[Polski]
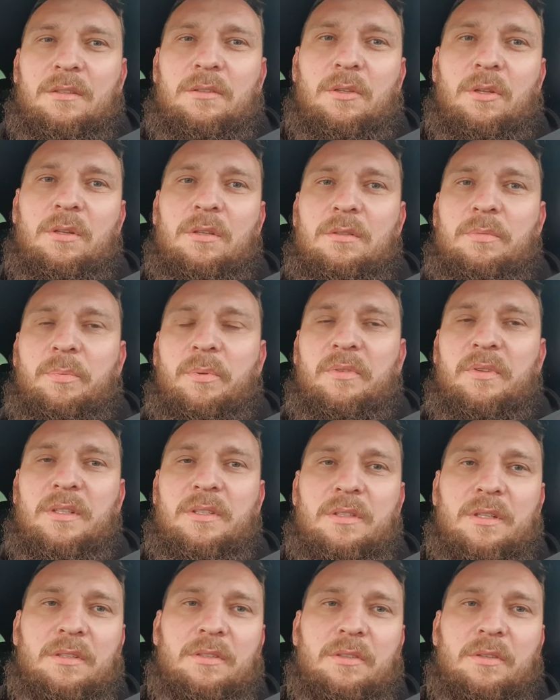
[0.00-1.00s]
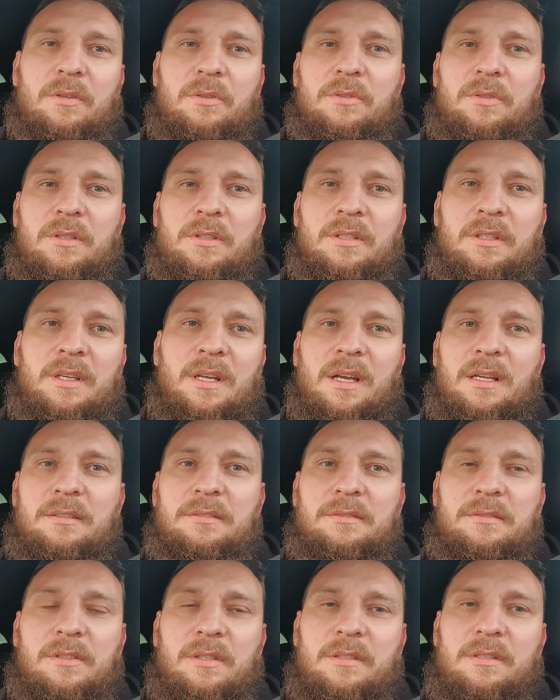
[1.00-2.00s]
Dolot powietrza do silnika
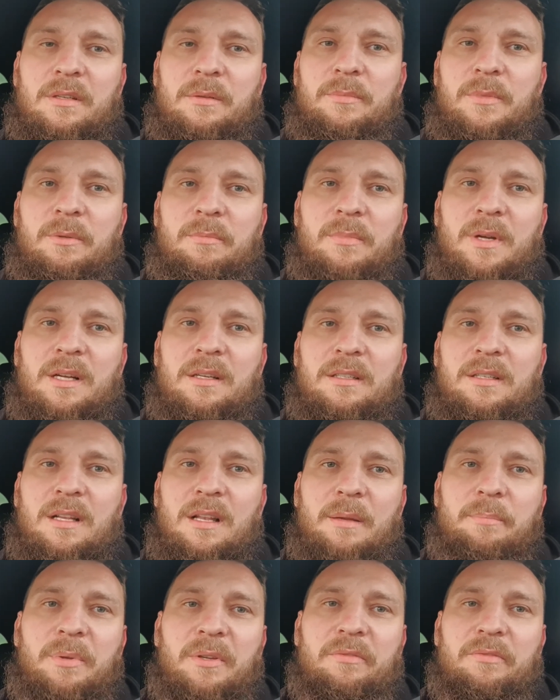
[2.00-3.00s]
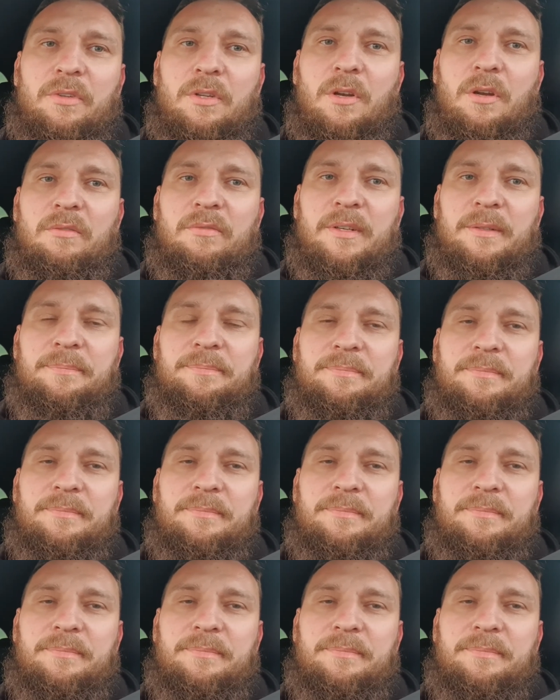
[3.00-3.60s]
czasami ma klapy wirowe.